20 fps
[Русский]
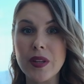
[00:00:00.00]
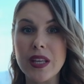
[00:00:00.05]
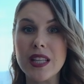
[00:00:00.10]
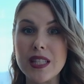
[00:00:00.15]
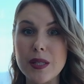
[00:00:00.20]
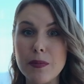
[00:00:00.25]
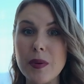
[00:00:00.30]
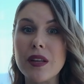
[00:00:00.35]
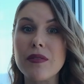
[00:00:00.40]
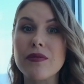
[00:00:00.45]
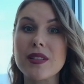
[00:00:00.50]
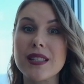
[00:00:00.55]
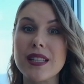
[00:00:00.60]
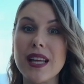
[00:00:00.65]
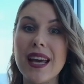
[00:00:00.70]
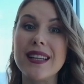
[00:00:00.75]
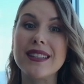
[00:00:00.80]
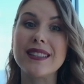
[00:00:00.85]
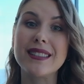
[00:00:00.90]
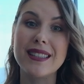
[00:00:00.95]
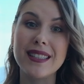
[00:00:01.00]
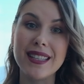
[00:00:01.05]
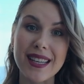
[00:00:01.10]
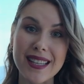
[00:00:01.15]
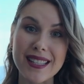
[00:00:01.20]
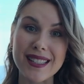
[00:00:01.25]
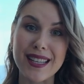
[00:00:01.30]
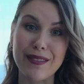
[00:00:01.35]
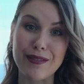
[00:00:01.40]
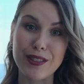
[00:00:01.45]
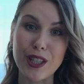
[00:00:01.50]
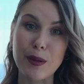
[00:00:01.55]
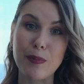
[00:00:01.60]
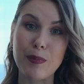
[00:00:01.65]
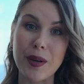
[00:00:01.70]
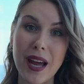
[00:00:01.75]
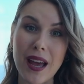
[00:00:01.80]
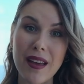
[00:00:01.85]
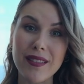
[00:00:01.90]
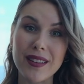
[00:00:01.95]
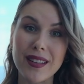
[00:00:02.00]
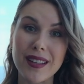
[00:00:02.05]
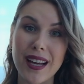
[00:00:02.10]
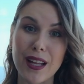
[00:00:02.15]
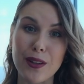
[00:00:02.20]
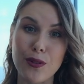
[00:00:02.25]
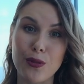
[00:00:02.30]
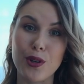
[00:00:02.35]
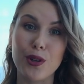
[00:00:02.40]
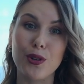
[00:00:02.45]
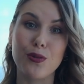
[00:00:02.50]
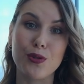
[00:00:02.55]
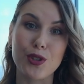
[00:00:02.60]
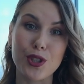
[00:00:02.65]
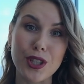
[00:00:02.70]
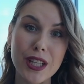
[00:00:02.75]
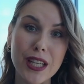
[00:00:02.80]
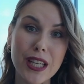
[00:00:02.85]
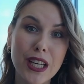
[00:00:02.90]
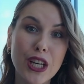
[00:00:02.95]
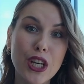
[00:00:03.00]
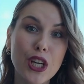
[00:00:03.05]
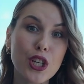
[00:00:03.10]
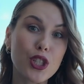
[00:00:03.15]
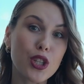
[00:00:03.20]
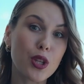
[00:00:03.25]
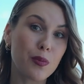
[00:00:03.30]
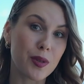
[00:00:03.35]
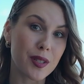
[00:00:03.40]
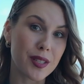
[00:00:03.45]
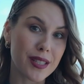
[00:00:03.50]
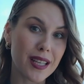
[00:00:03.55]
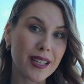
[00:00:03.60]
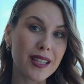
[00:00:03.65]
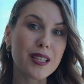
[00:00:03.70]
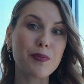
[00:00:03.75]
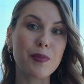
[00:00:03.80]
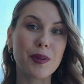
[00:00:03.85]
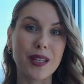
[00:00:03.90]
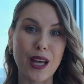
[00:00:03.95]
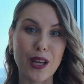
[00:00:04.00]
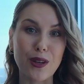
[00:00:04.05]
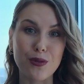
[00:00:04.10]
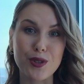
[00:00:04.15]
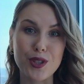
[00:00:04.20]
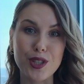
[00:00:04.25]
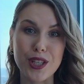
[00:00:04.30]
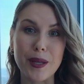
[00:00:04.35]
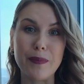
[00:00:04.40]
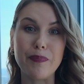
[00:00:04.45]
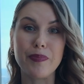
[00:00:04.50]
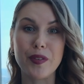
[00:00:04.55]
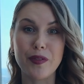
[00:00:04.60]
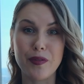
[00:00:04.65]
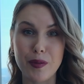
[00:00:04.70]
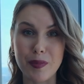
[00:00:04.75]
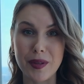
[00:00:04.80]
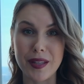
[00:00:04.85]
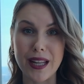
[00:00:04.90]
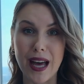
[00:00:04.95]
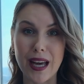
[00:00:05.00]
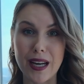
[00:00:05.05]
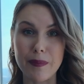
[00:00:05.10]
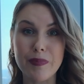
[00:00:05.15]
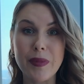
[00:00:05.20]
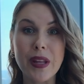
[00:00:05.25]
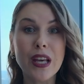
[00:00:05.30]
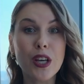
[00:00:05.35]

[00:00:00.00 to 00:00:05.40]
И теперь вы знаете три основных правила, которые нужны, чтобы сделать продающий вебинар.